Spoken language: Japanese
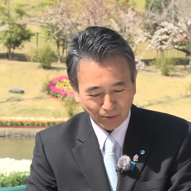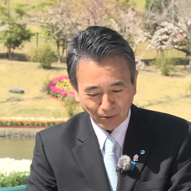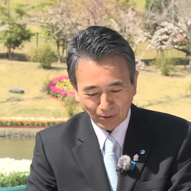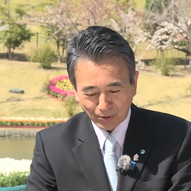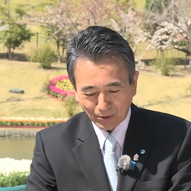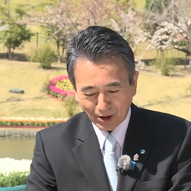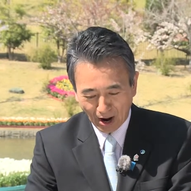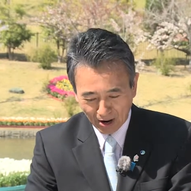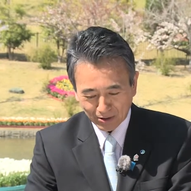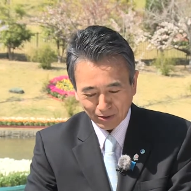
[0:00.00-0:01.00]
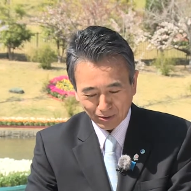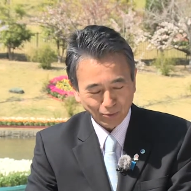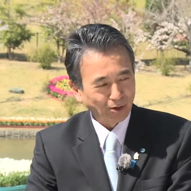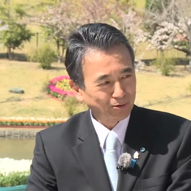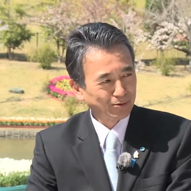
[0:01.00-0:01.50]
そうなんですはい、
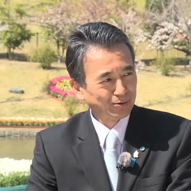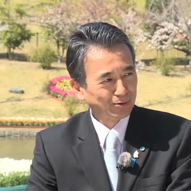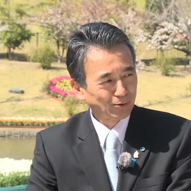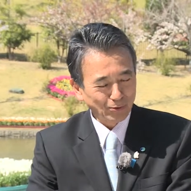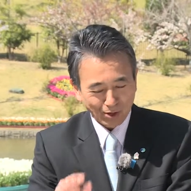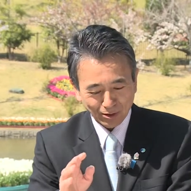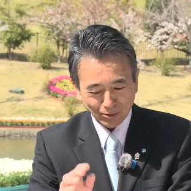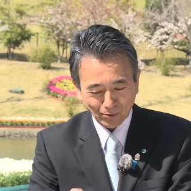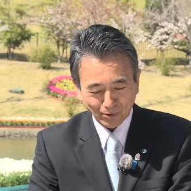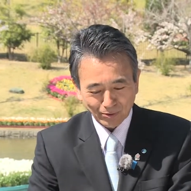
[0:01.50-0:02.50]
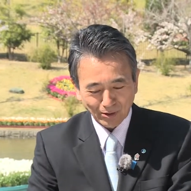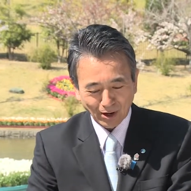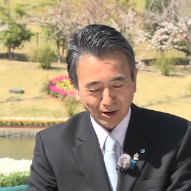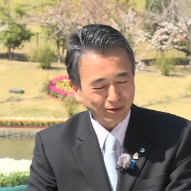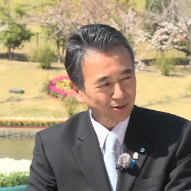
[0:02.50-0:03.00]
そうなんです。徳川家康はですね
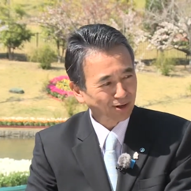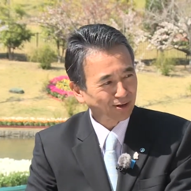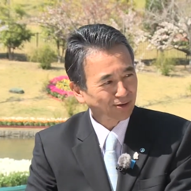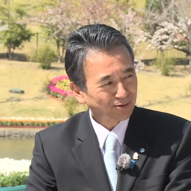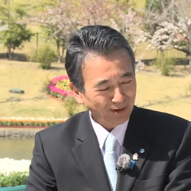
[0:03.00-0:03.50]
花好きだったんです